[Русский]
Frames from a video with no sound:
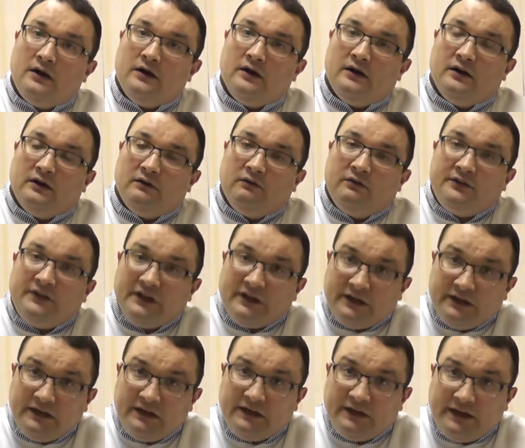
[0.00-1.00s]
А,
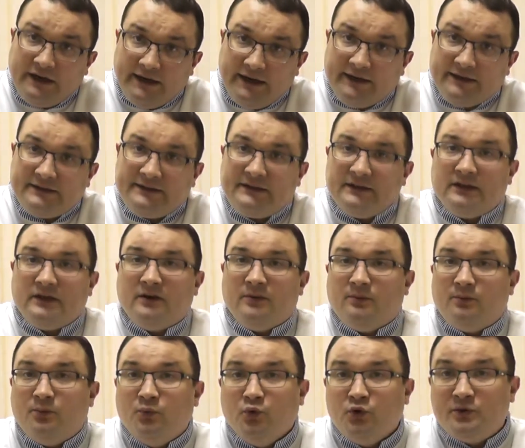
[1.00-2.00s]
во-вторых,
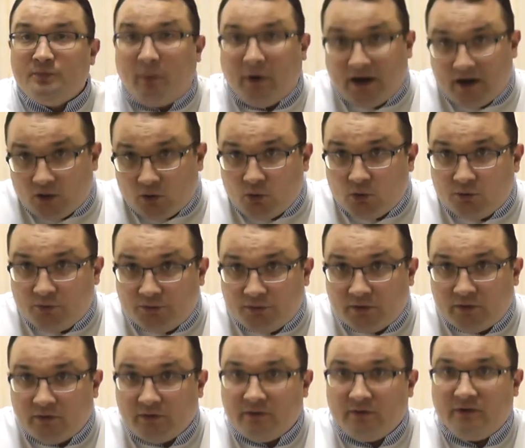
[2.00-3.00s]
это путь по крови.
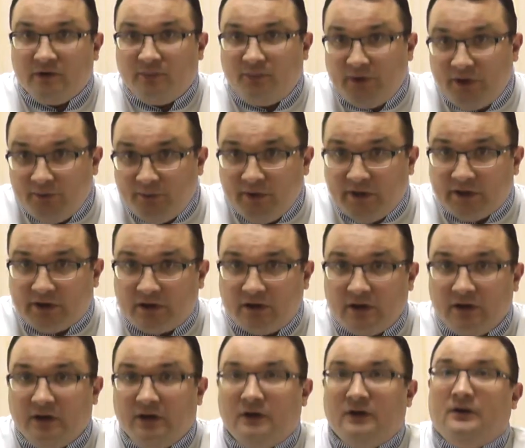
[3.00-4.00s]
Например,
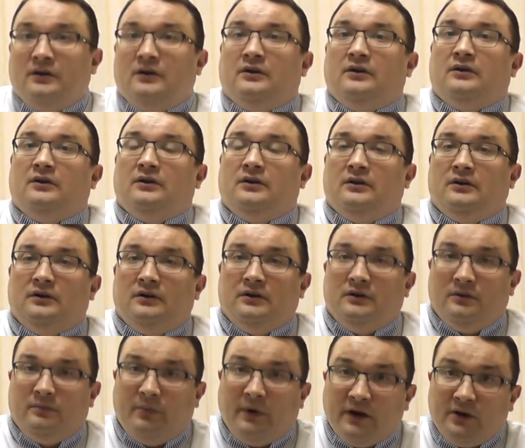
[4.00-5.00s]

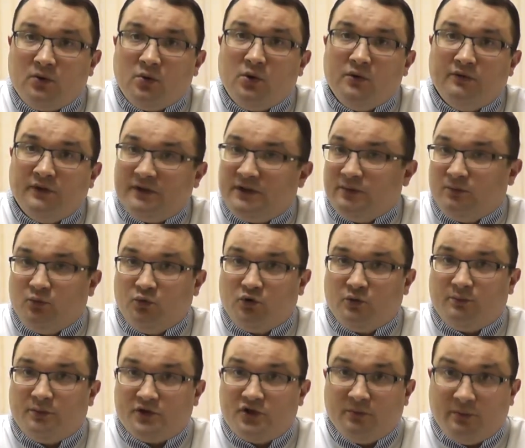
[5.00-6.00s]
а, по крови это
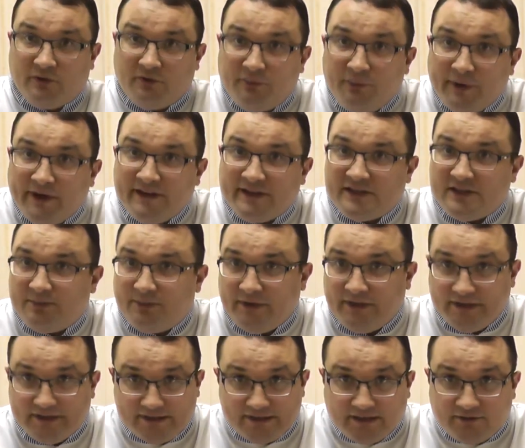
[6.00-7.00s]
могут поступать, в принципе,
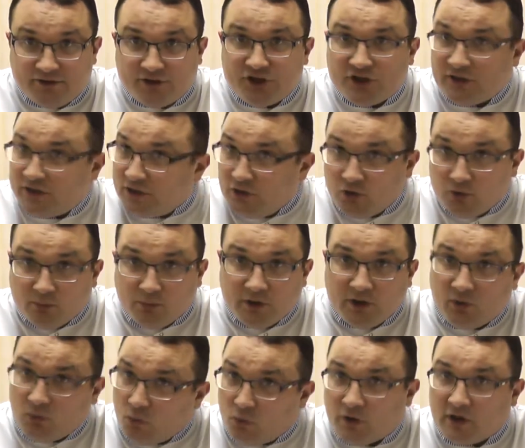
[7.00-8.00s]
из совершенно
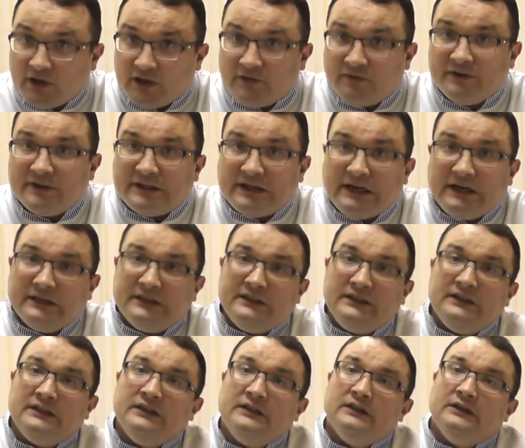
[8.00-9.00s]
любых органов и
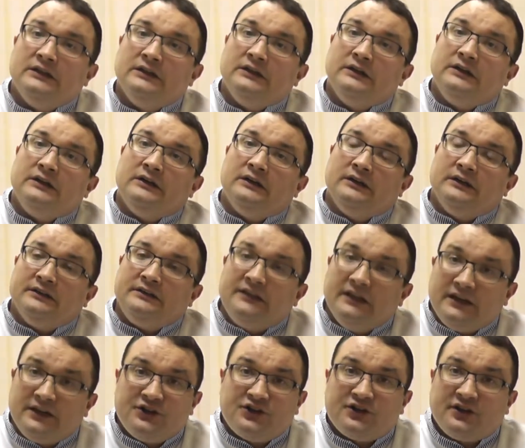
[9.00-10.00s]
тканей, а,
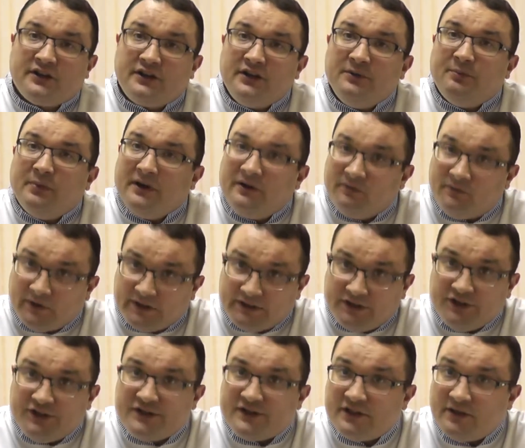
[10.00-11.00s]
так же, как и по
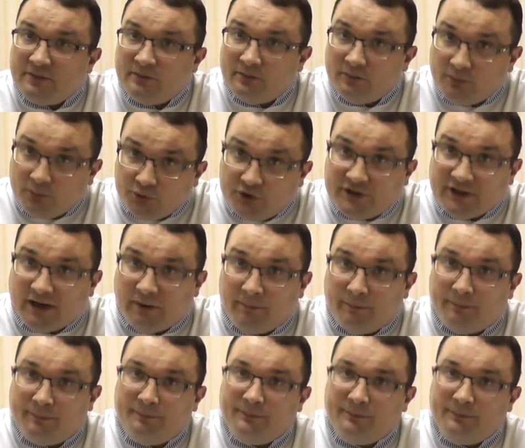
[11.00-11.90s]
лимфатическим путям.